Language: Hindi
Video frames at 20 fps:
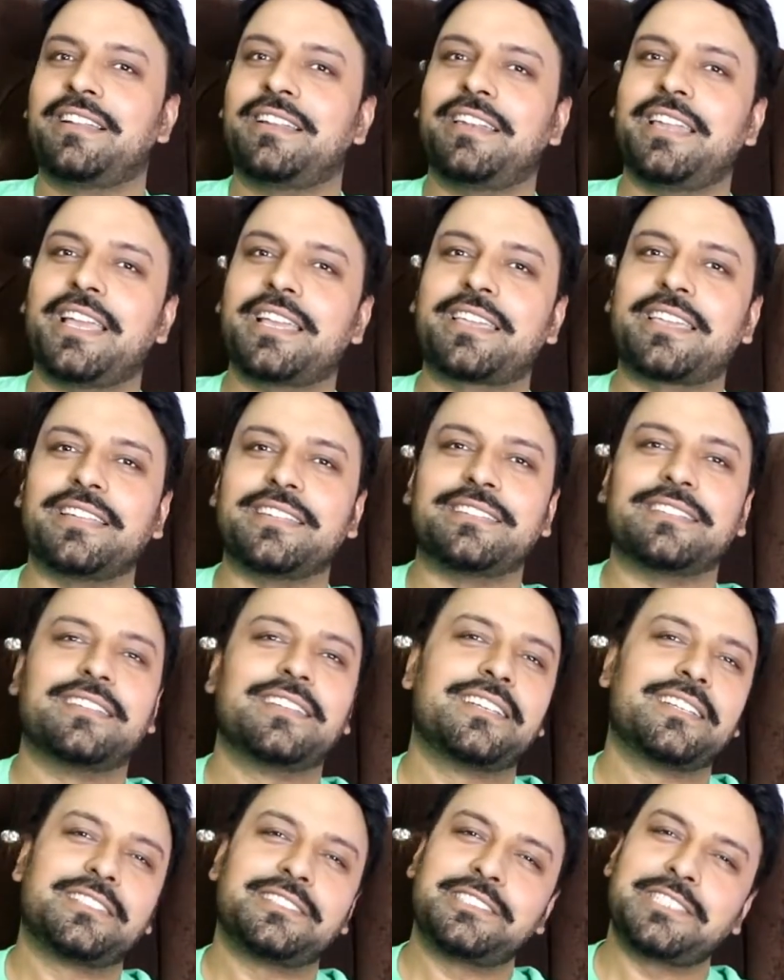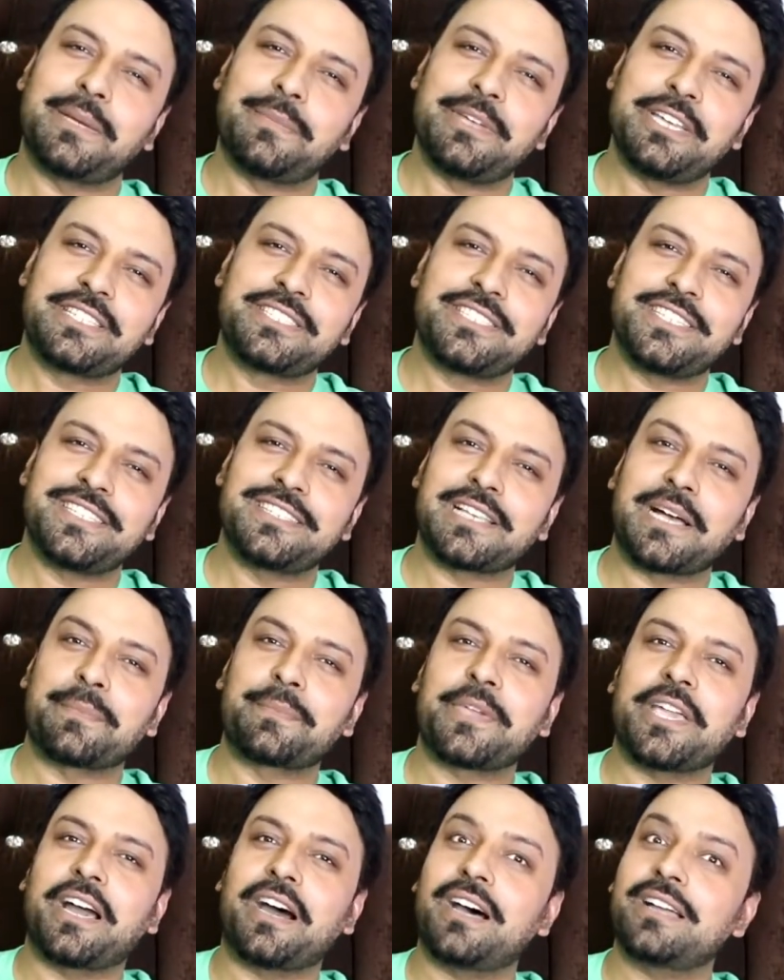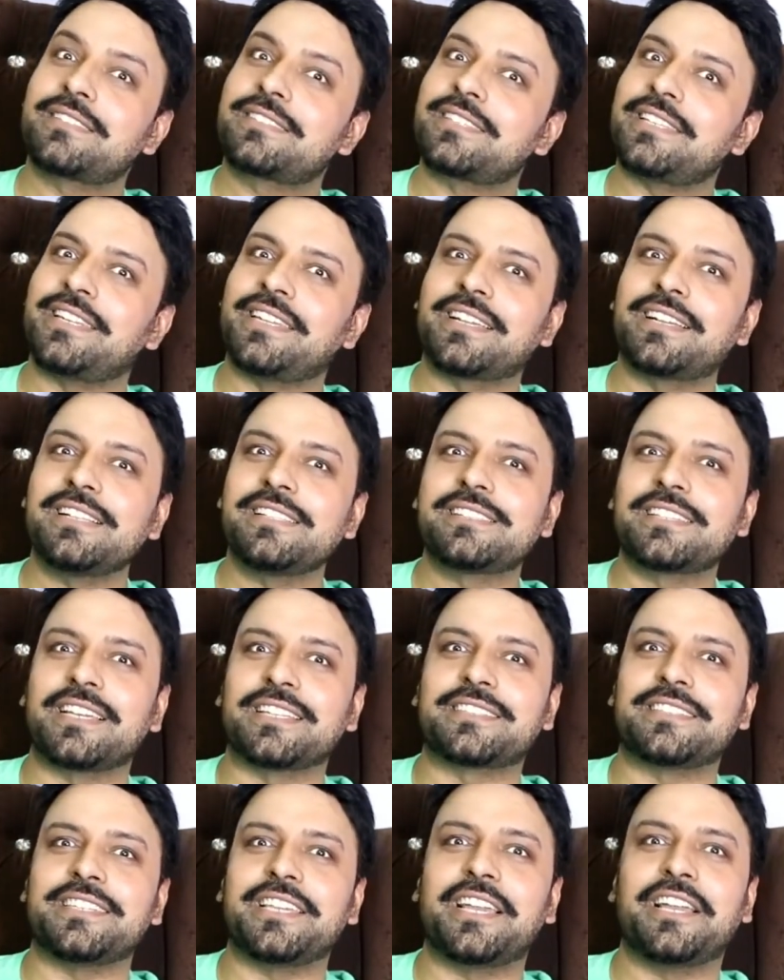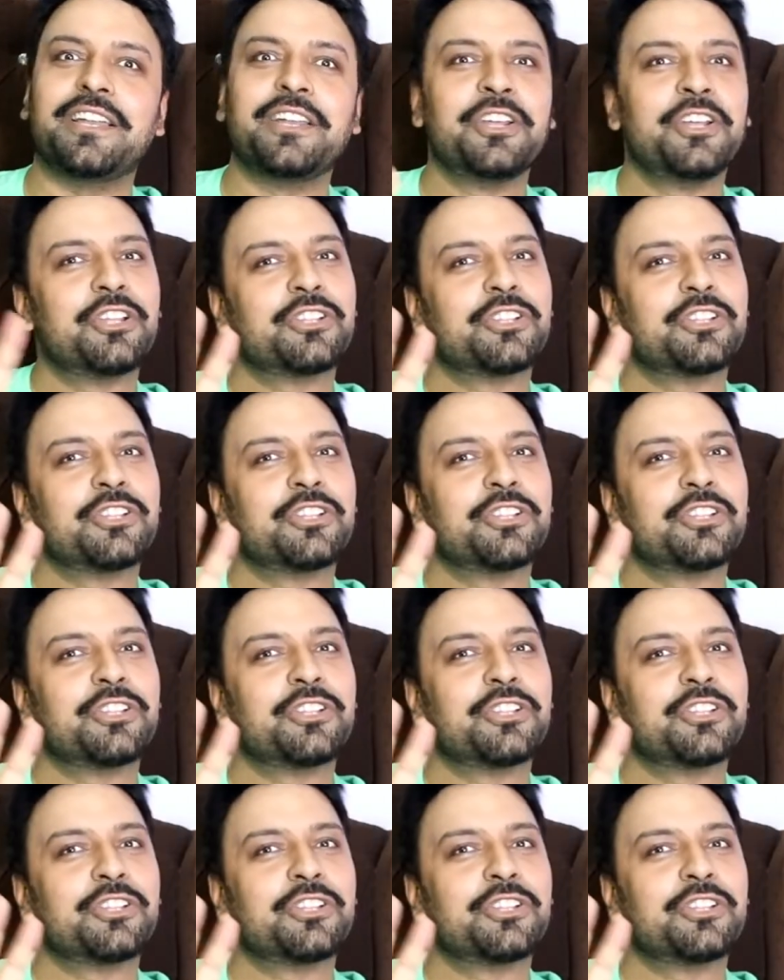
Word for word: लेकिन जब एक चीज आपके हाथ से निकल जाती है